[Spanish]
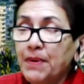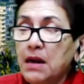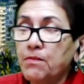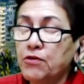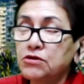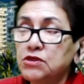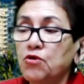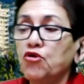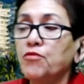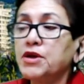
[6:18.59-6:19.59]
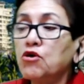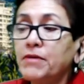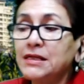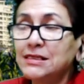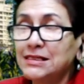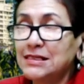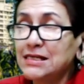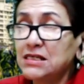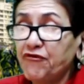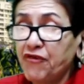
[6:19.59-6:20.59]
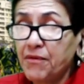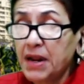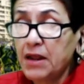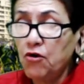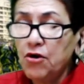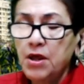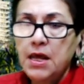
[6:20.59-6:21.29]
para el próximo domingo 26 de febrero